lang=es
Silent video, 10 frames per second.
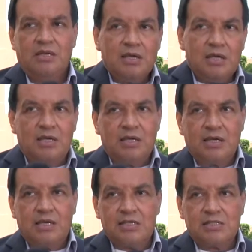y
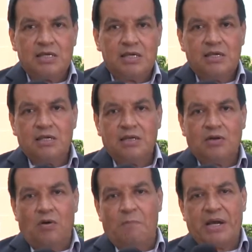que se
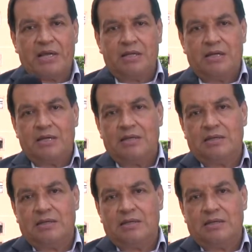compagina